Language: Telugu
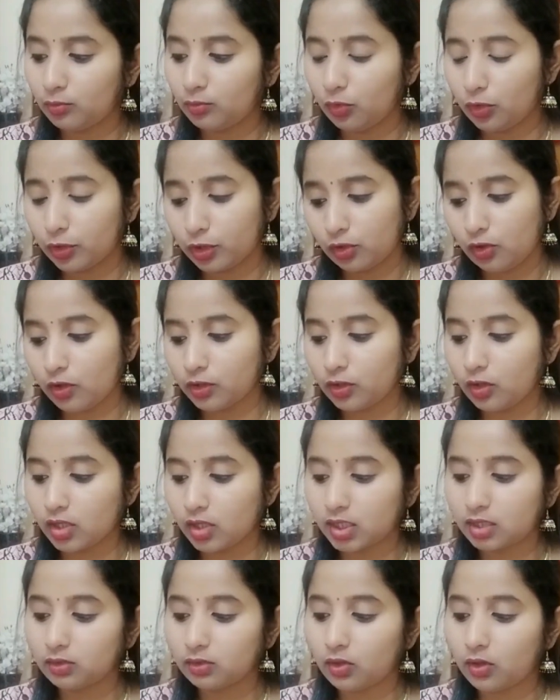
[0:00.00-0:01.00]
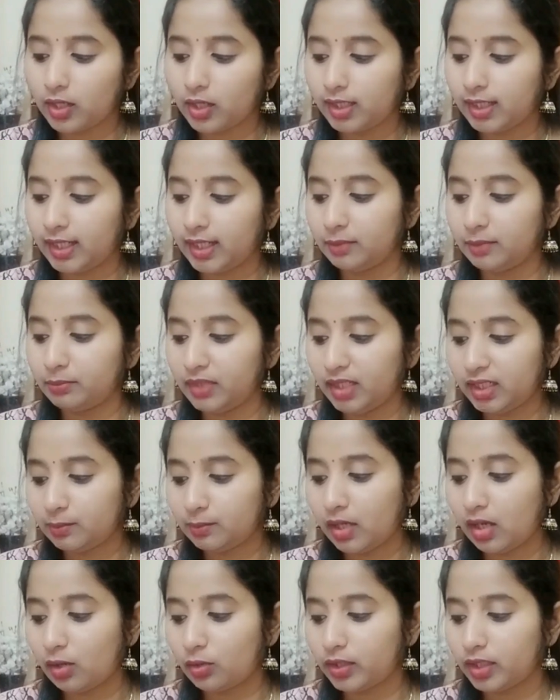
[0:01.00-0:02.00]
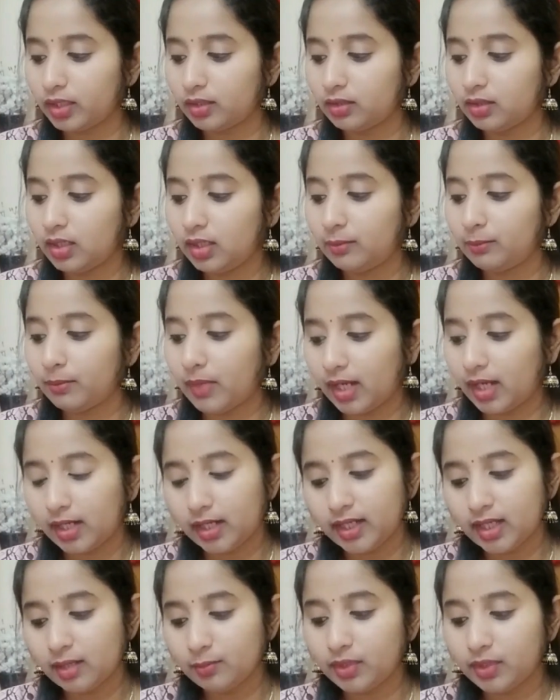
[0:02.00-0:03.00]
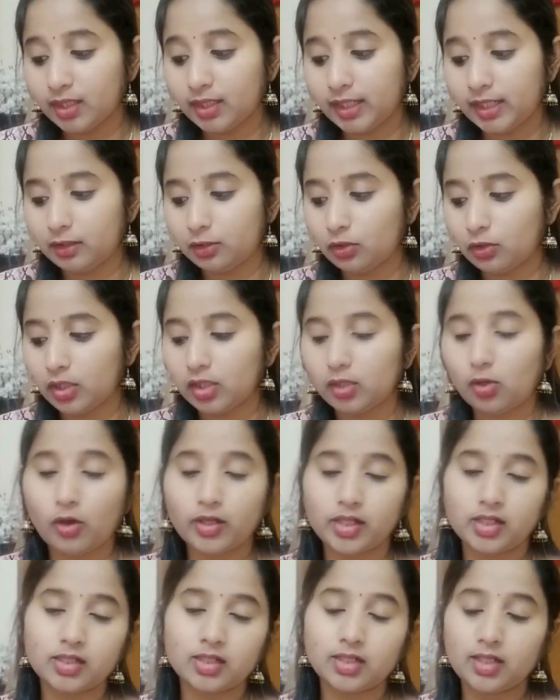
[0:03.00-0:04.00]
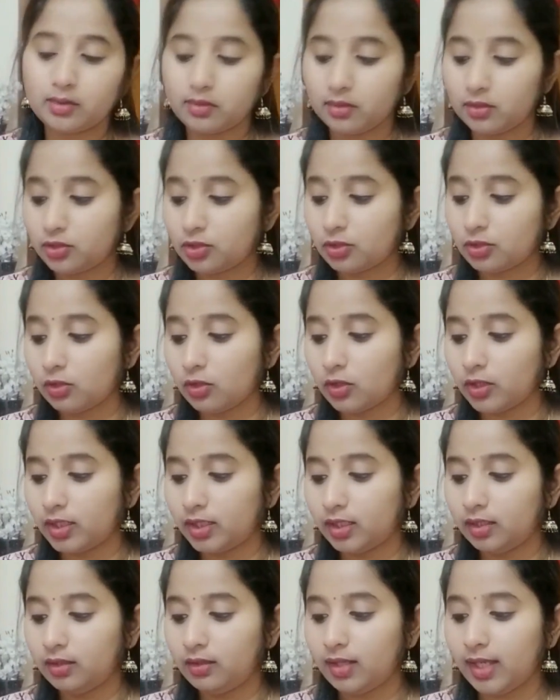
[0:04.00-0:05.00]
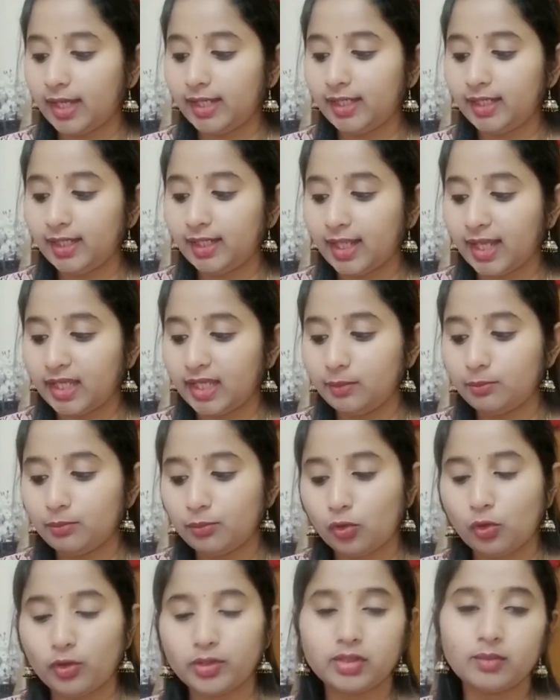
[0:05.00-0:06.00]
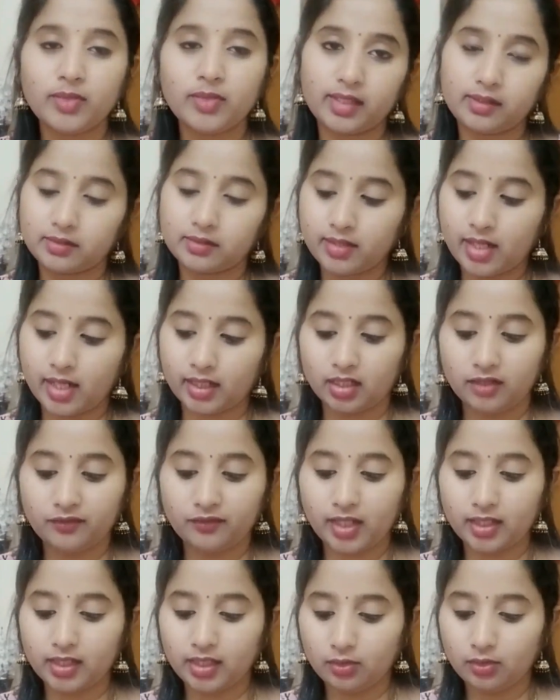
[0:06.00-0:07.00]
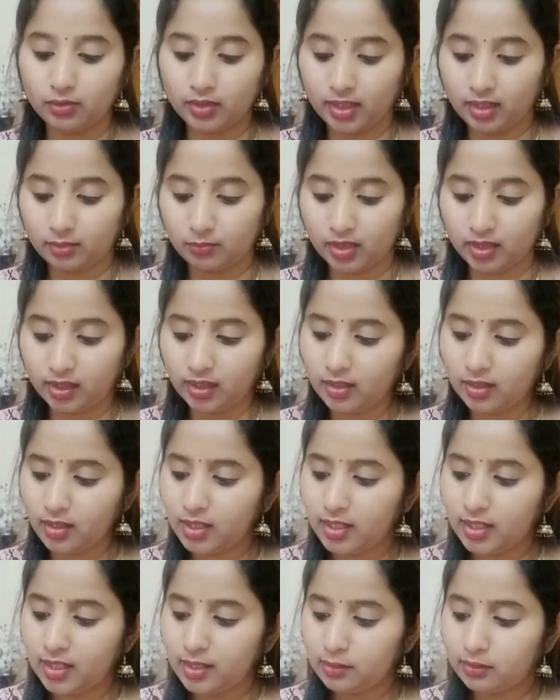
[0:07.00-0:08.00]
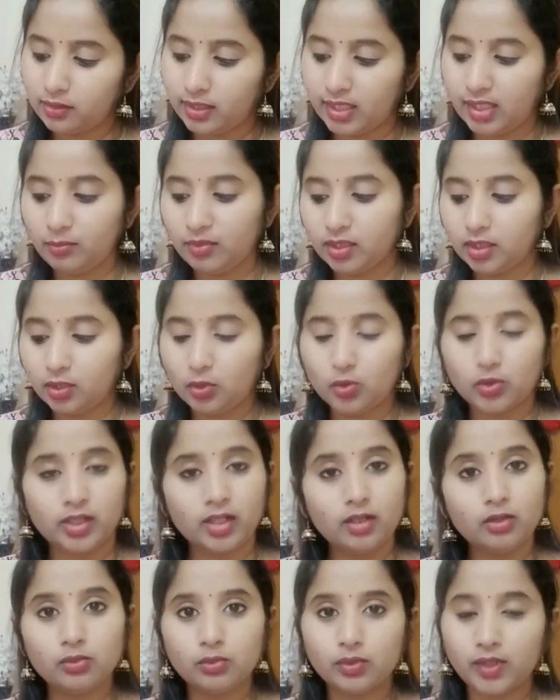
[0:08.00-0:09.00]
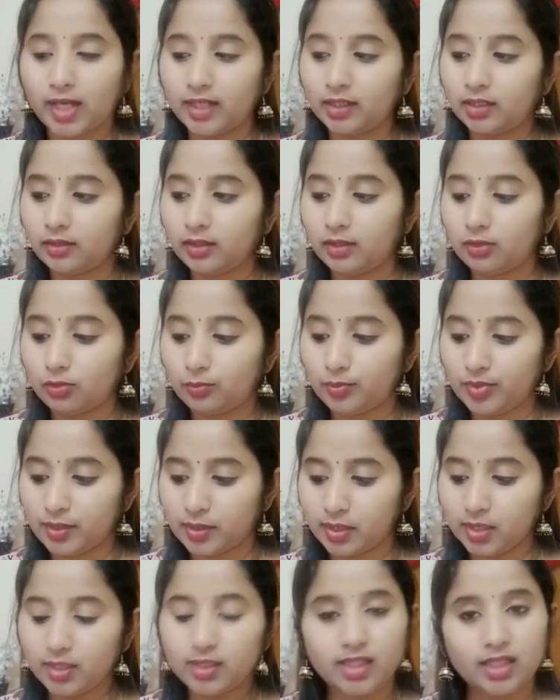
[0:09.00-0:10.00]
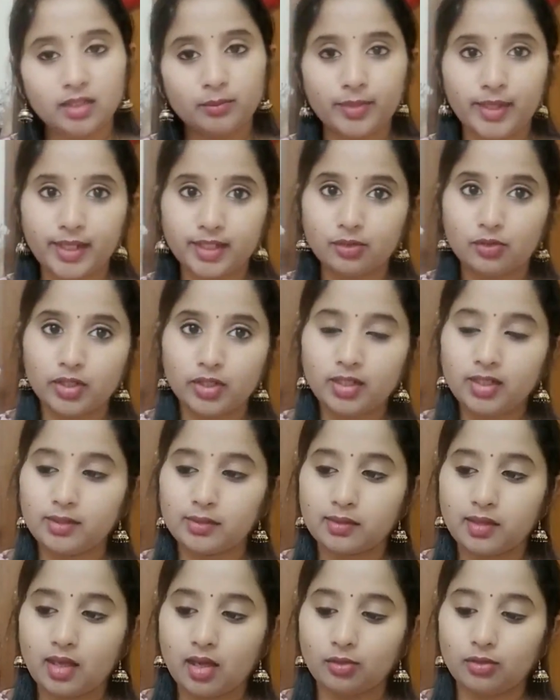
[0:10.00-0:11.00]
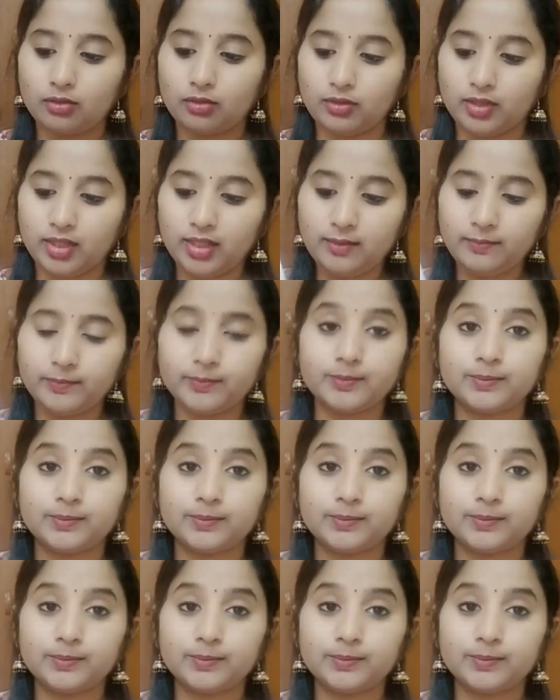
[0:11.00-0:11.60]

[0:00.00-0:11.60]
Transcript: మొరకాన్ ఆర్గన్ ఆయిల్ అండ్ మిల్క్ పౌడర్ macadamia నెట్ ఆయిల్ ఆరెంజ్ ఎసెన్షియల్ ఆయిల్ అండ్ లైమ్ బ్లాసమ్ ఎక్స్ట్రాక్ట్ ఇవన్నీ ఉన్నాయన్నమాట సేమ్ ఇది కూడా టూ నైంటీ నైన్ రూపీసే దీనిపైన కూడా డిస్కౌంట్ ఉంది